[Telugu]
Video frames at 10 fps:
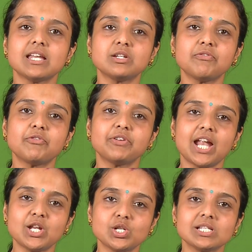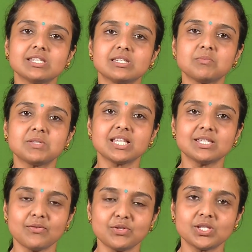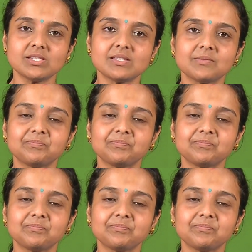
సెంటర్ ఫర్ ఫైనాన్షియల్ సిస్టమ్స్ అండ్ సర్వీసెస్